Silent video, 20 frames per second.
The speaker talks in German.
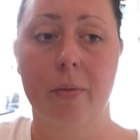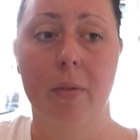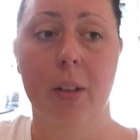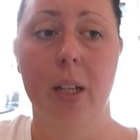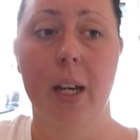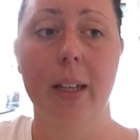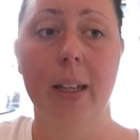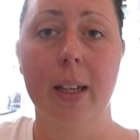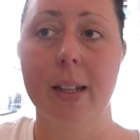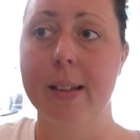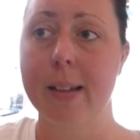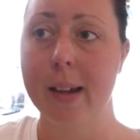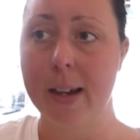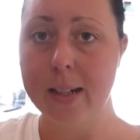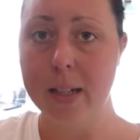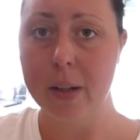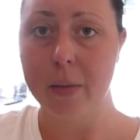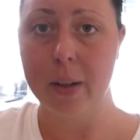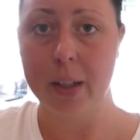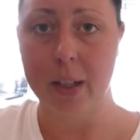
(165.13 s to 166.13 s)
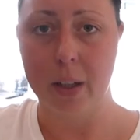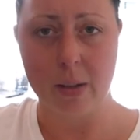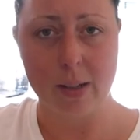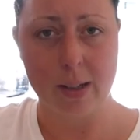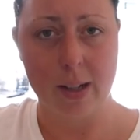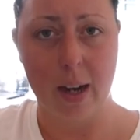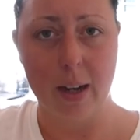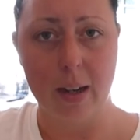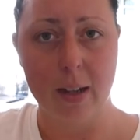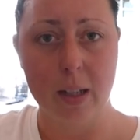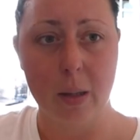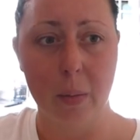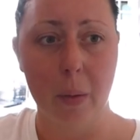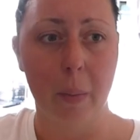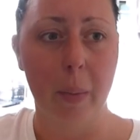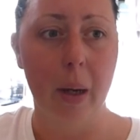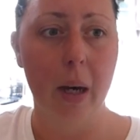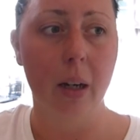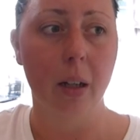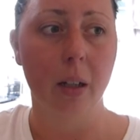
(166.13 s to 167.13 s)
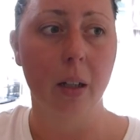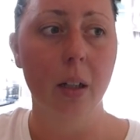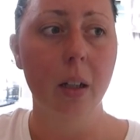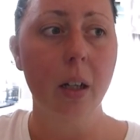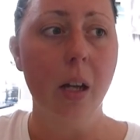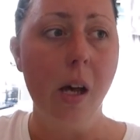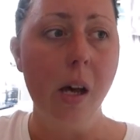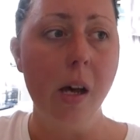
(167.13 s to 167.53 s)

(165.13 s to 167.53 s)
da ich jetzt Zeit habe, weil ich Australien nicht mehr mache,